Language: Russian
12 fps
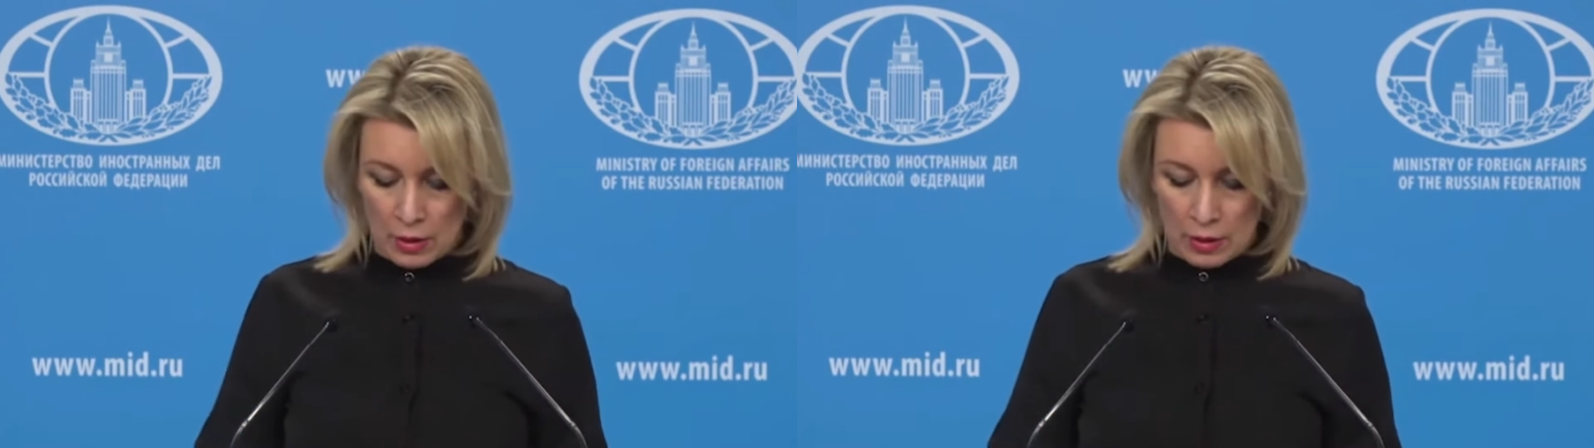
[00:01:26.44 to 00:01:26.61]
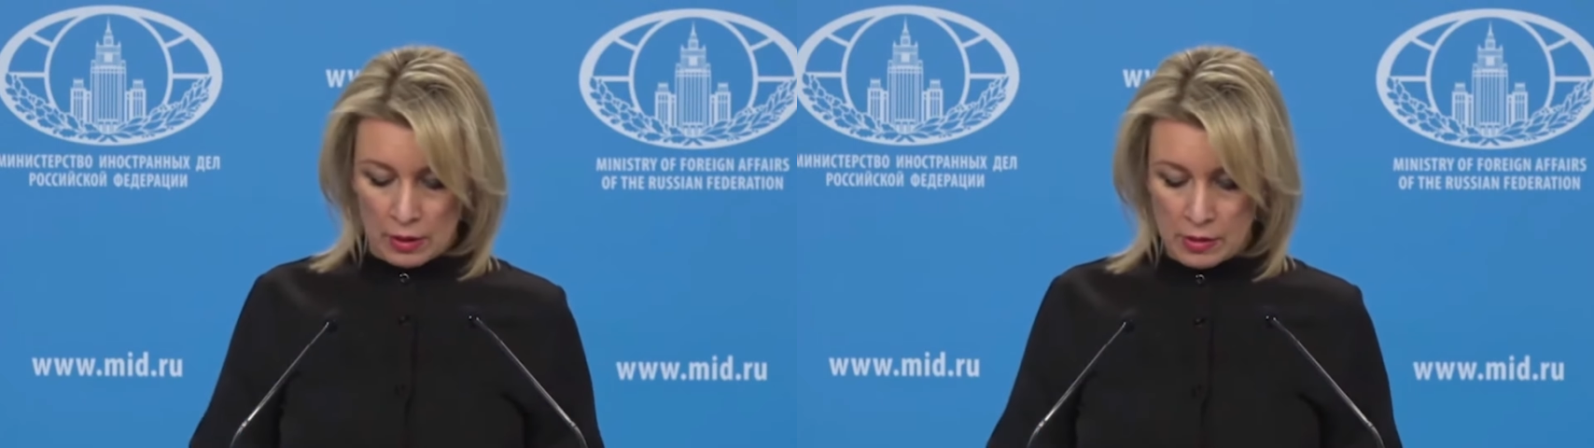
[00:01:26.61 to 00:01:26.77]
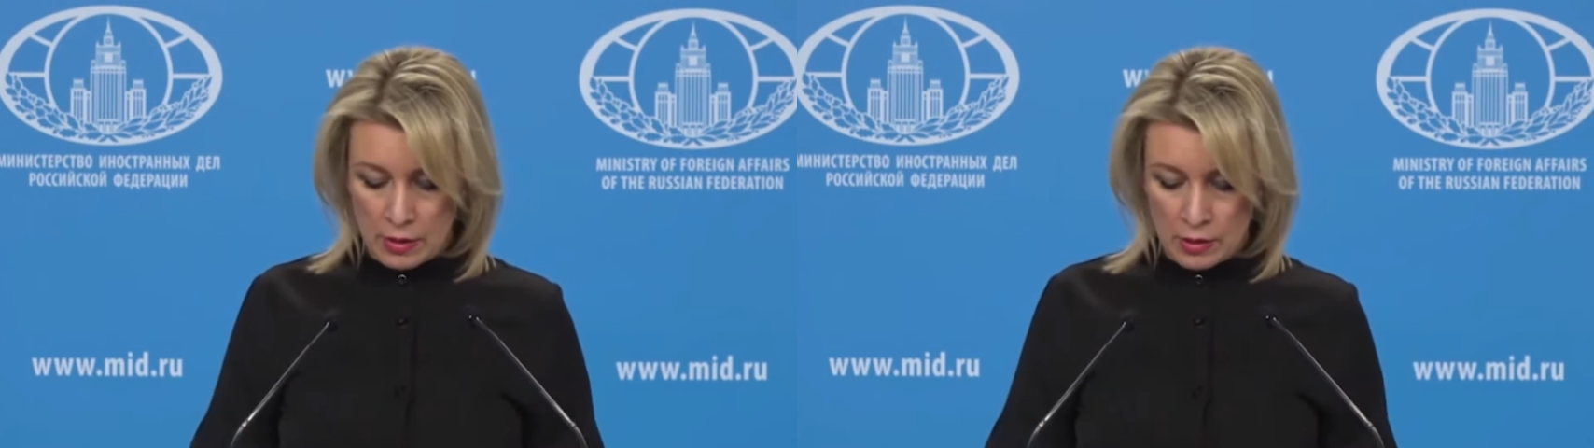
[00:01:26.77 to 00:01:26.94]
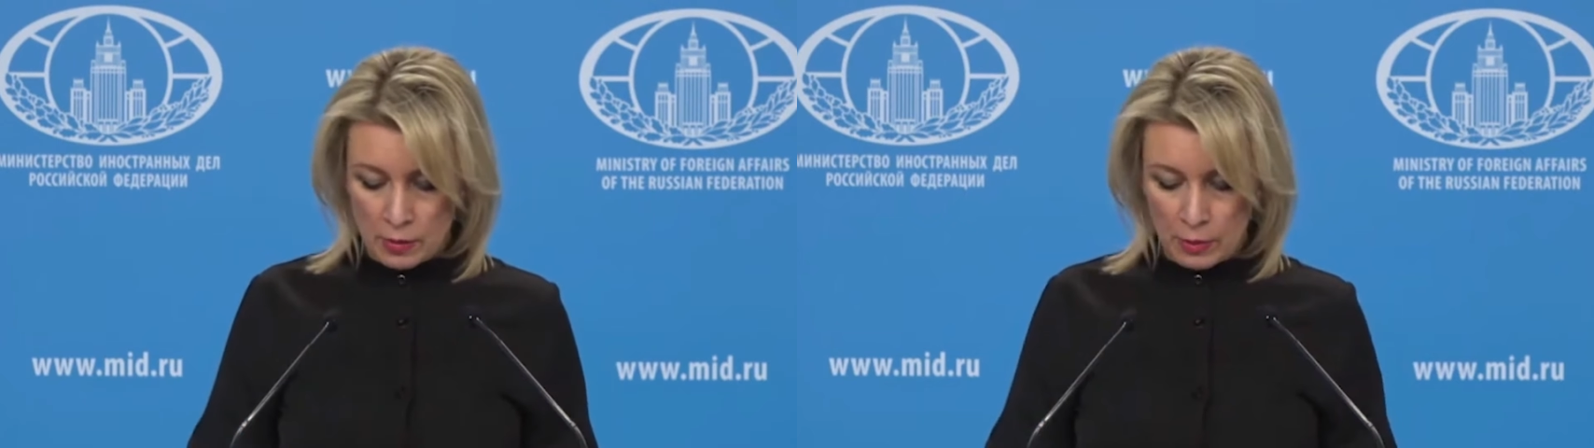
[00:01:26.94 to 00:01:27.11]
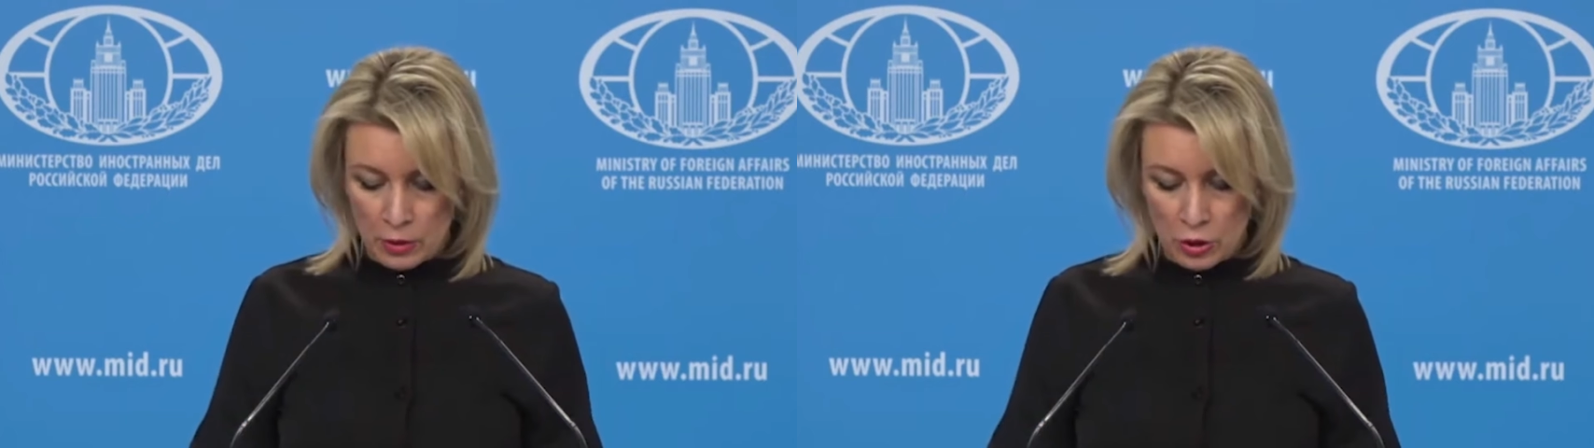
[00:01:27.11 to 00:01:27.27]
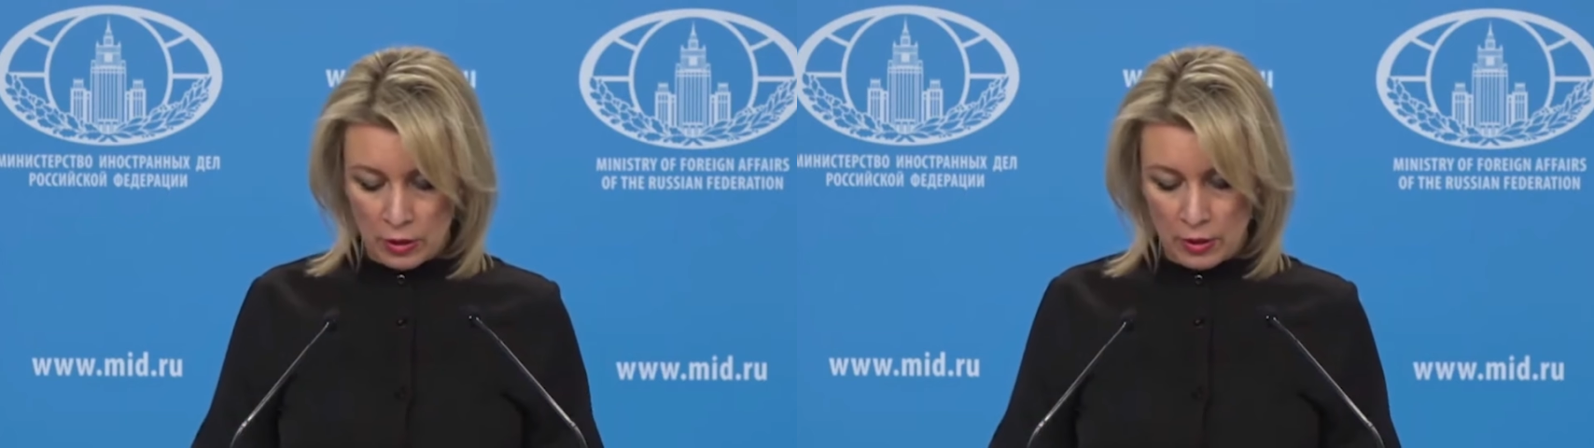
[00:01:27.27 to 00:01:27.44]
России,
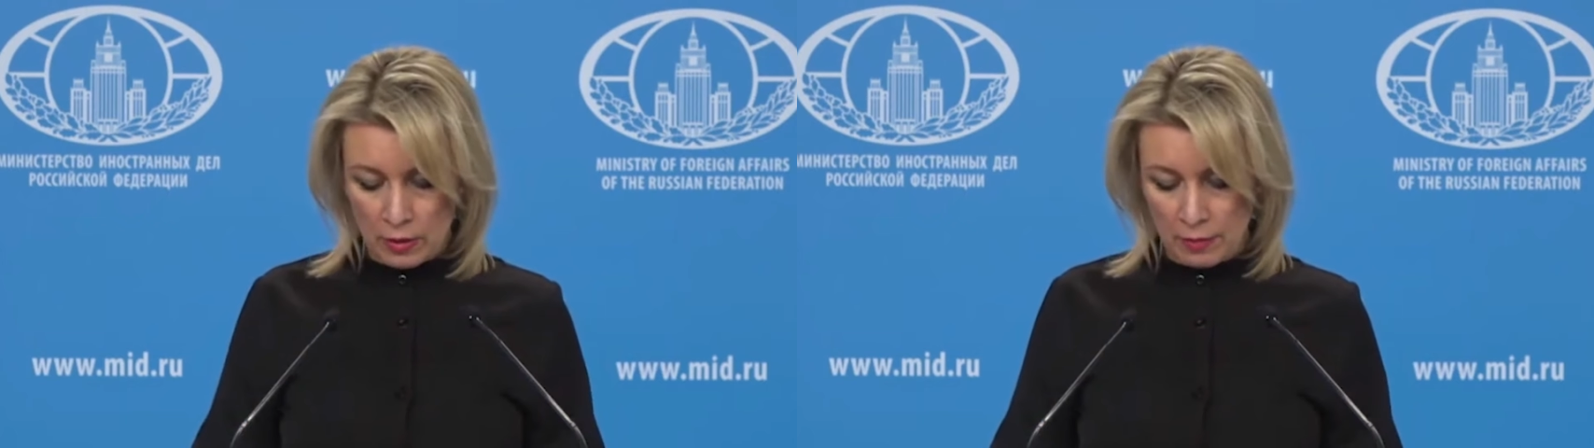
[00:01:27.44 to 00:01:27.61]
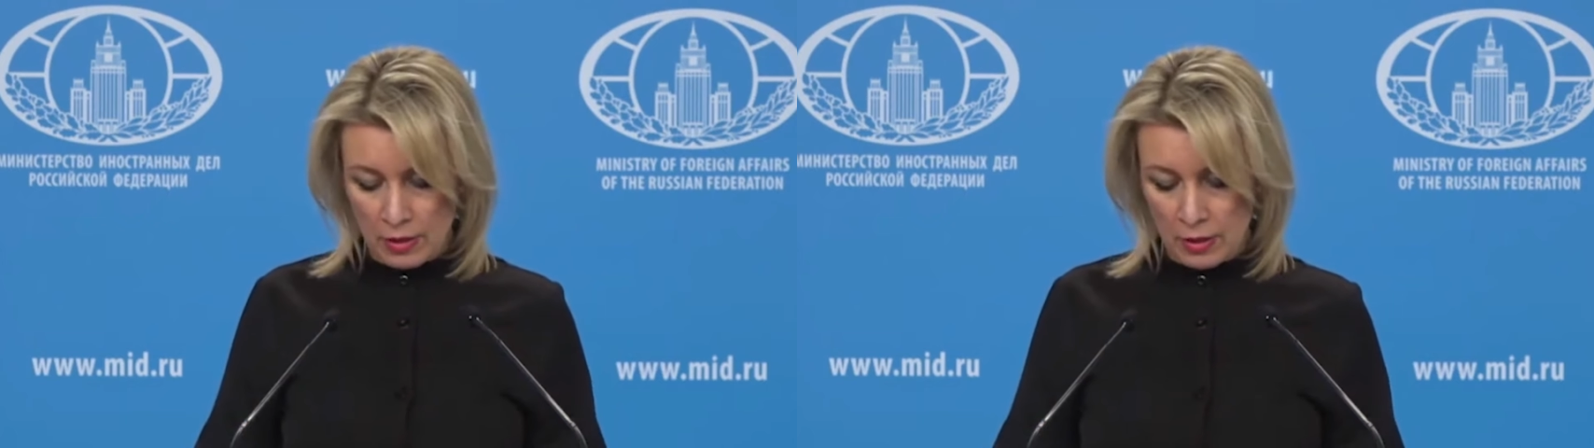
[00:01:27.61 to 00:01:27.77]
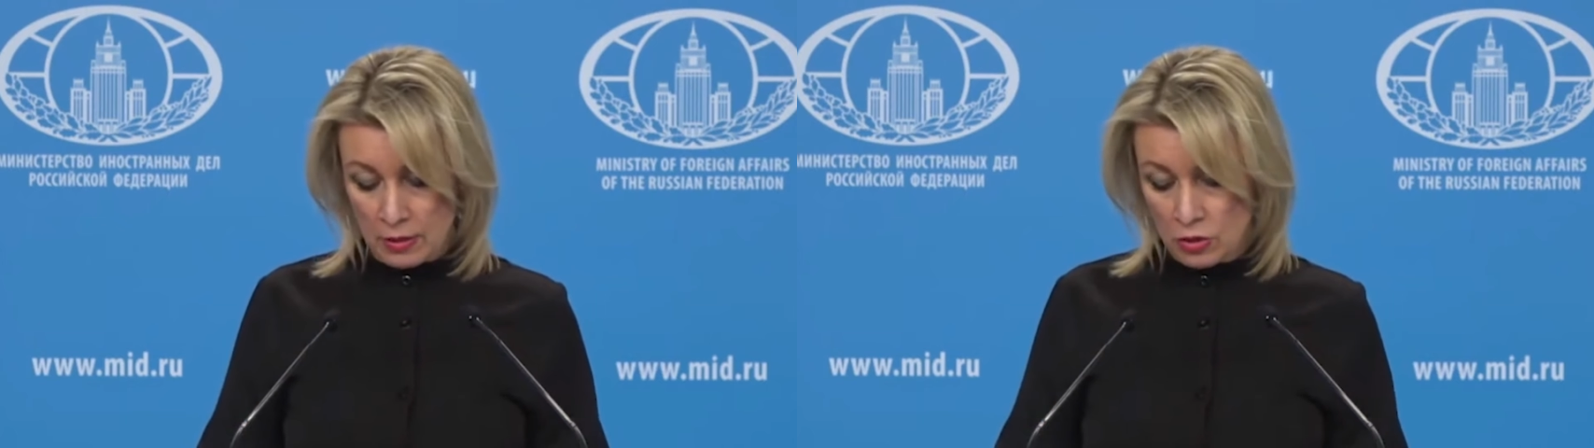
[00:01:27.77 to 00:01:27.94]
Азербайджана и Армении.